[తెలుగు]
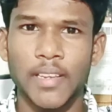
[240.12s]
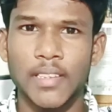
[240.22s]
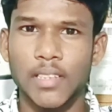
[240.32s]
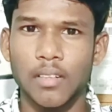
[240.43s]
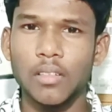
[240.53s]
లింక్
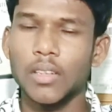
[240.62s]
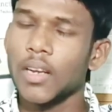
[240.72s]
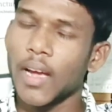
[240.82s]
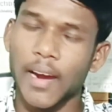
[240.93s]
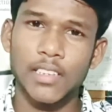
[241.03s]
ఇచ్చాను
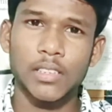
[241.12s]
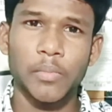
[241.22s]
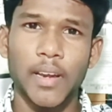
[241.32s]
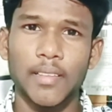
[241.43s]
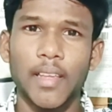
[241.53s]
అక్కడి నుంచి
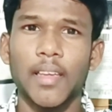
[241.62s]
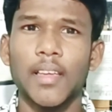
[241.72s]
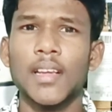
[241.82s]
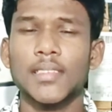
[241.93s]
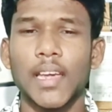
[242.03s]
మీరైతే
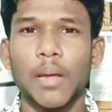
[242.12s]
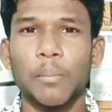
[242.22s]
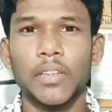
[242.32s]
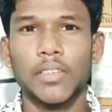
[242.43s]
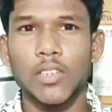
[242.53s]
సైన్
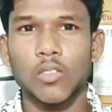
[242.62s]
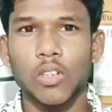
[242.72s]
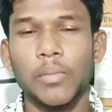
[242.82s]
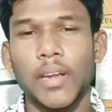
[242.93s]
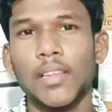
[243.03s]
అప్ అయితే
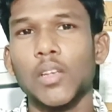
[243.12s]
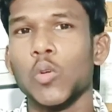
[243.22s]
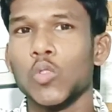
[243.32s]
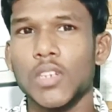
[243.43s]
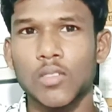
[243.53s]
చేసుకుని మీరైతే
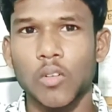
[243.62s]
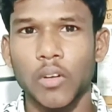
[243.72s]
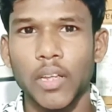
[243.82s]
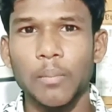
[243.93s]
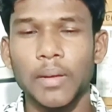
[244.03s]
యూజ్
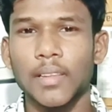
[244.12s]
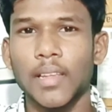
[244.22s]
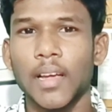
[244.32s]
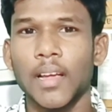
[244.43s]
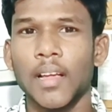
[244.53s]
చేసుకోండి పెద్ద
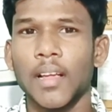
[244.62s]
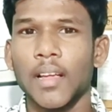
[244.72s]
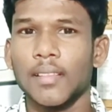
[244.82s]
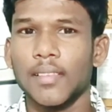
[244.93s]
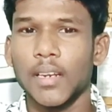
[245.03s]

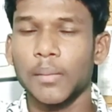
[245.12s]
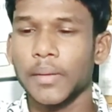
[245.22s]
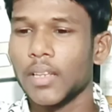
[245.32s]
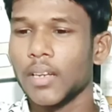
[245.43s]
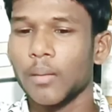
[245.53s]
దీనికి
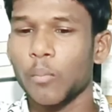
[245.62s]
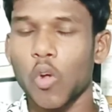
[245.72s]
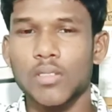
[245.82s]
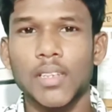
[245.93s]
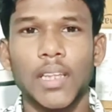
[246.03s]
పెద్ద
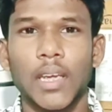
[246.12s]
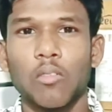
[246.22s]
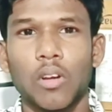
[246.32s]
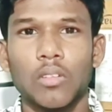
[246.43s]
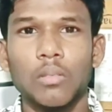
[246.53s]
ప్రాసెస్ అయితే
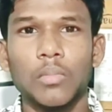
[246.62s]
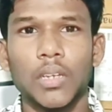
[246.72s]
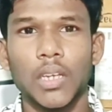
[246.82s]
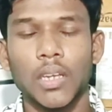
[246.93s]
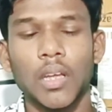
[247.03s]
ఏమి ఉండదు
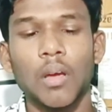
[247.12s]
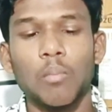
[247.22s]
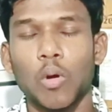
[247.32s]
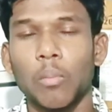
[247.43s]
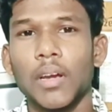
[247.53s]
మీ
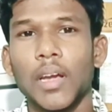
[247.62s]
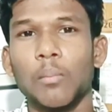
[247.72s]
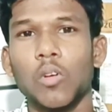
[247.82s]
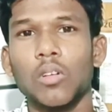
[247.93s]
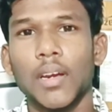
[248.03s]
మొబైల్
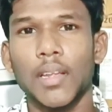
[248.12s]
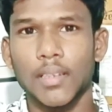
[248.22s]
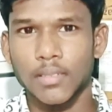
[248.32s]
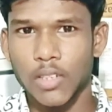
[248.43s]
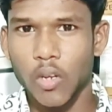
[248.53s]
నెంబరు అంటే
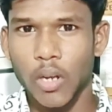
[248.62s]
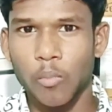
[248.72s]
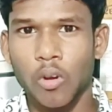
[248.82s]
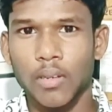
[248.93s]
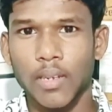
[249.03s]
జియో
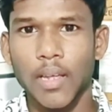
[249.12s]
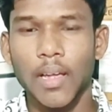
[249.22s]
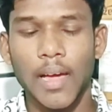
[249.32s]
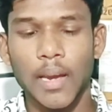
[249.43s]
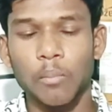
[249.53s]
నెంబర్ ఉంటుంది కదా
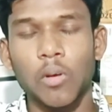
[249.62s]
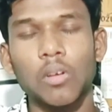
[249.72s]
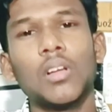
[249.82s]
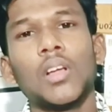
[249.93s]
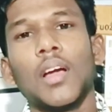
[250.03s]
ఆ నెంబరు
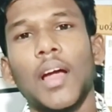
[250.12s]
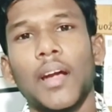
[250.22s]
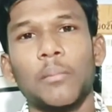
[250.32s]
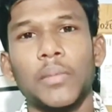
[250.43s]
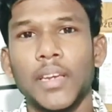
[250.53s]

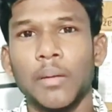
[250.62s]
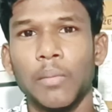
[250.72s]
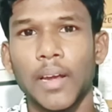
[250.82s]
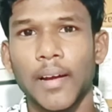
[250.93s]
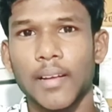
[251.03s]
అండ్ మీ
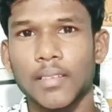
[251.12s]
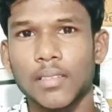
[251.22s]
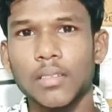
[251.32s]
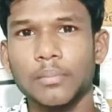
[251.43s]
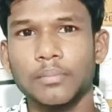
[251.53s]
ఈమెయిల్ అడ్రస్